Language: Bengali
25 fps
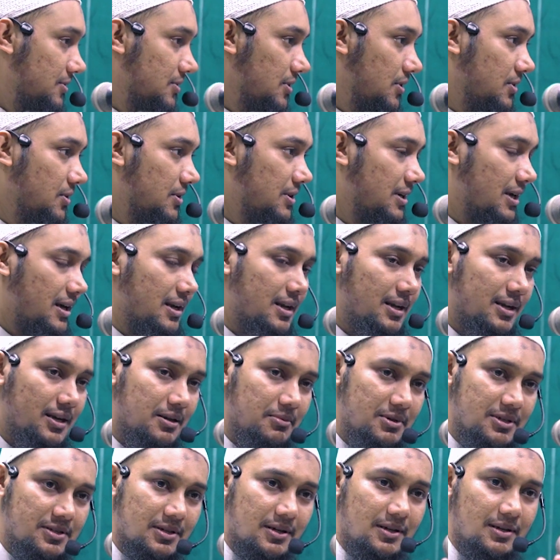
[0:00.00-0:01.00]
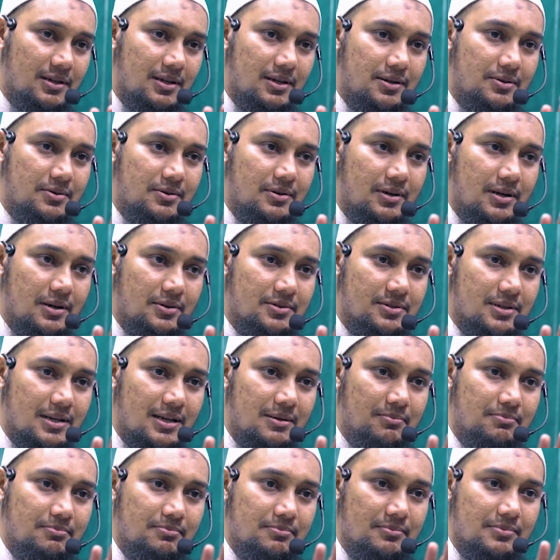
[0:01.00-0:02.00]
তখন আল্লাহ নবী সাল্লাহ
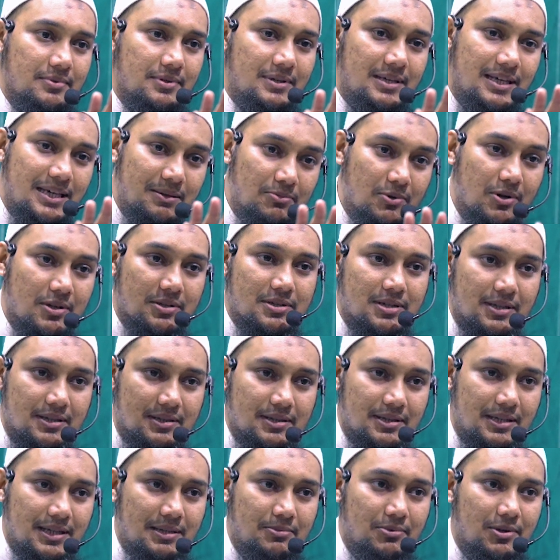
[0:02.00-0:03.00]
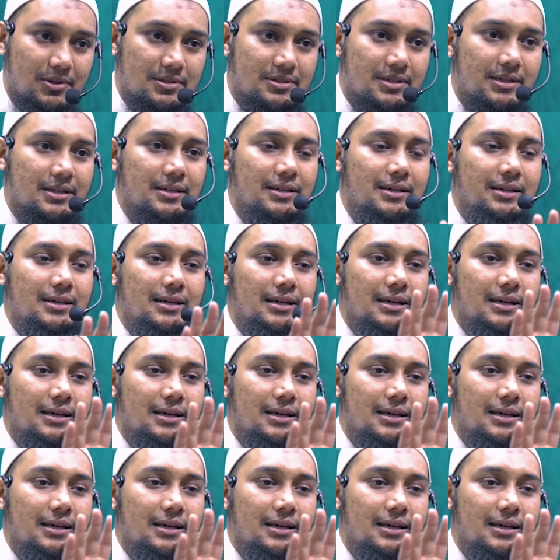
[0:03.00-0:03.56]
আলিয়াল্লাম কী বলছেন তিনি বলছেন